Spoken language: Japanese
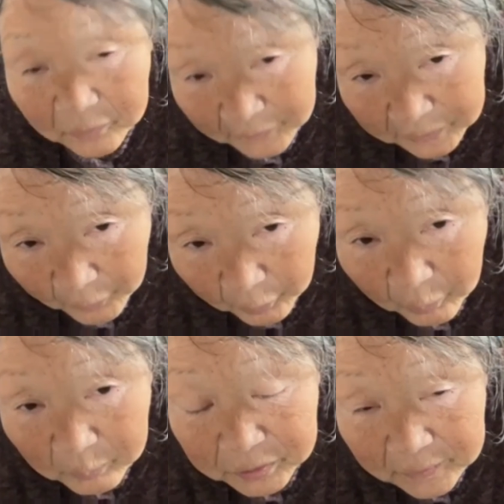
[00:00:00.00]
くれた
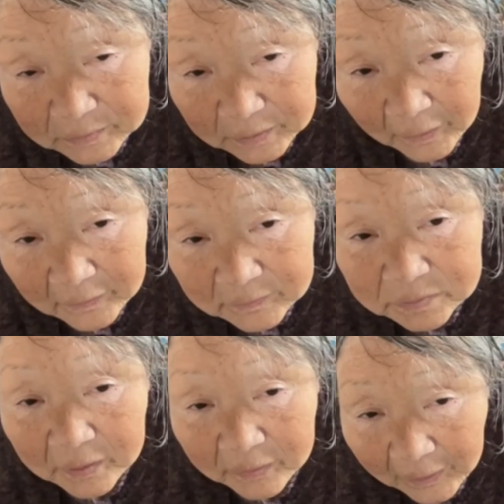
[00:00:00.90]
工務店さんが
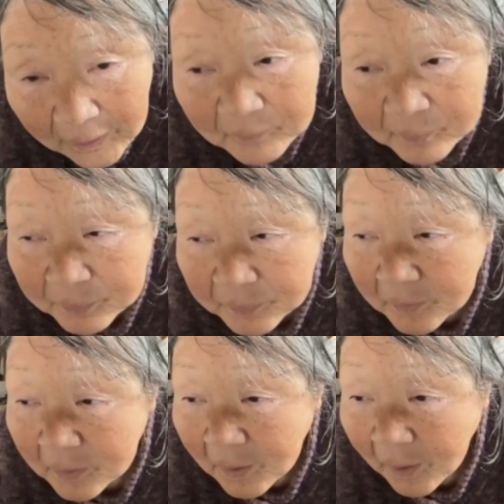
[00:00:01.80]
来てね、
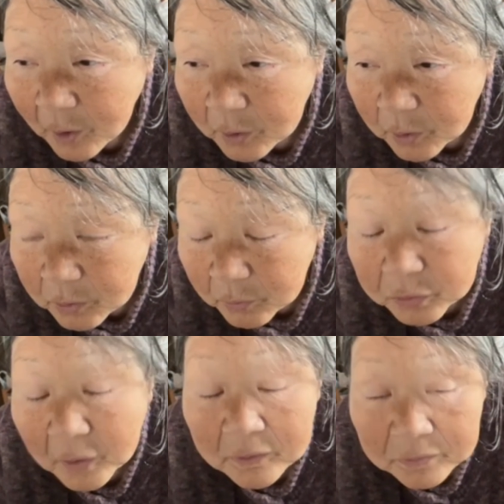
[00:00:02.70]
はい、
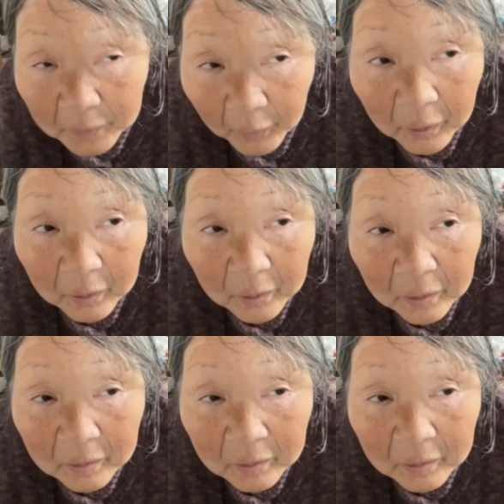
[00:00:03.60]
言ったんですよ。